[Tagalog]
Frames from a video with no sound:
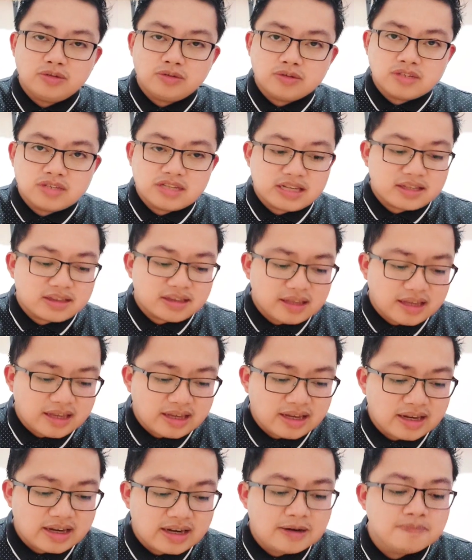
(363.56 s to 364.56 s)
you could see it
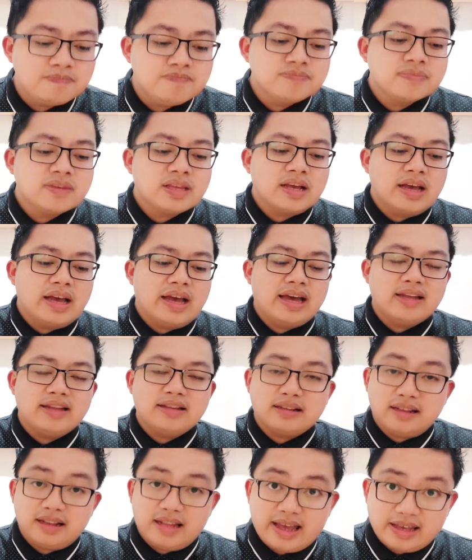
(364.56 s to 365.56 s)
here.
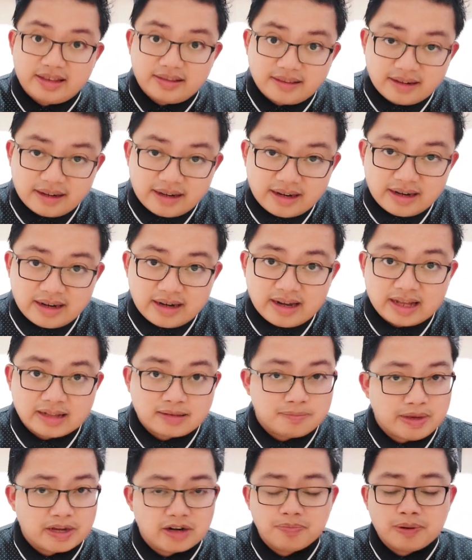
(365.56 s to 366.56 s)
And leather.
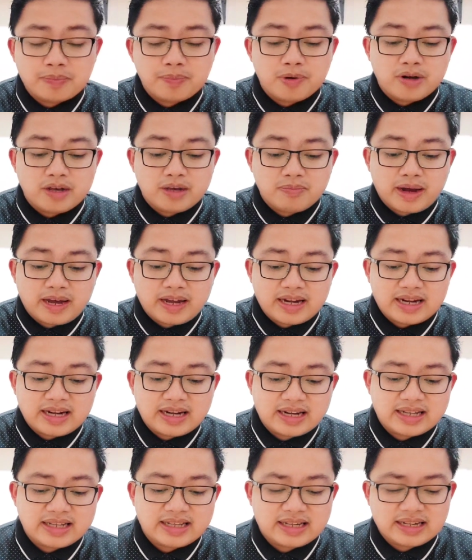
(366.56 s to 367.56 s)
At meron pa pong iba.
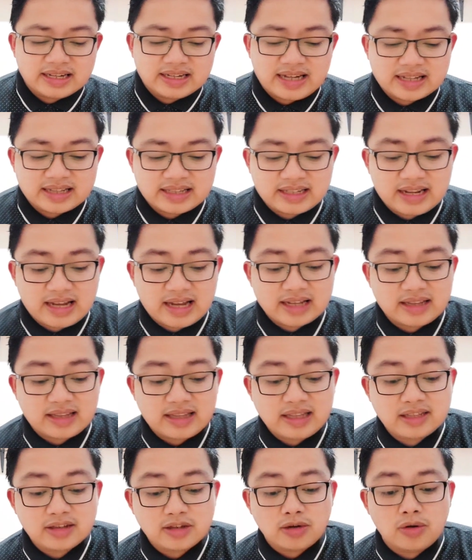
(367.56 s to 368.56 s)
Lalagay na lang natin lahat
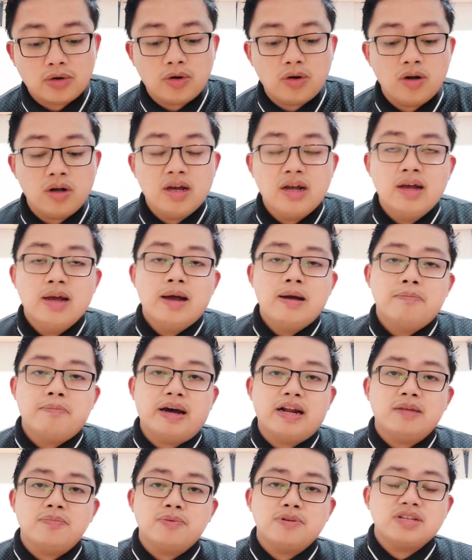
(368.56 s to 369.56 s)
dito.
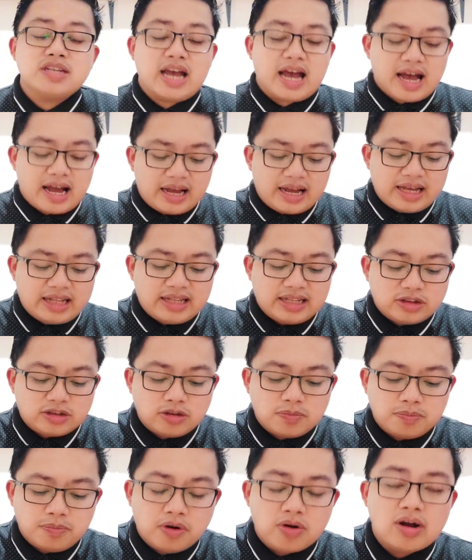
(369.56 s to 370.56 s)
Para po sa akin,
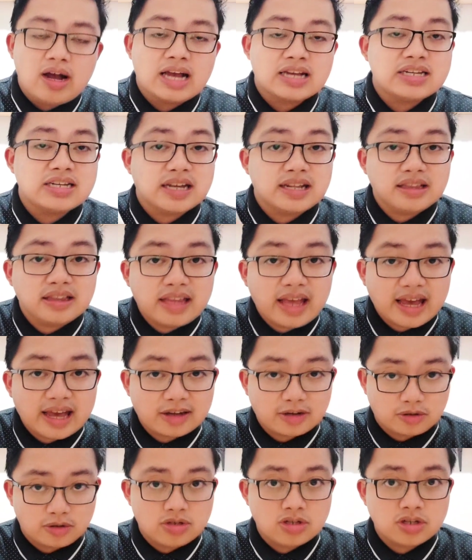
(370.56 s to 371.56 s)
ito pong
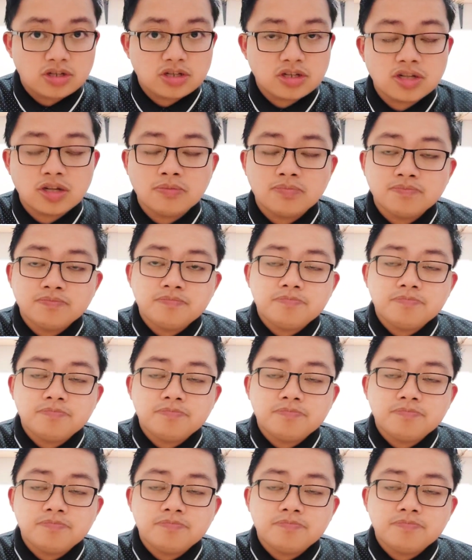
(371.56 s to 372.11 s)
Hacienderos.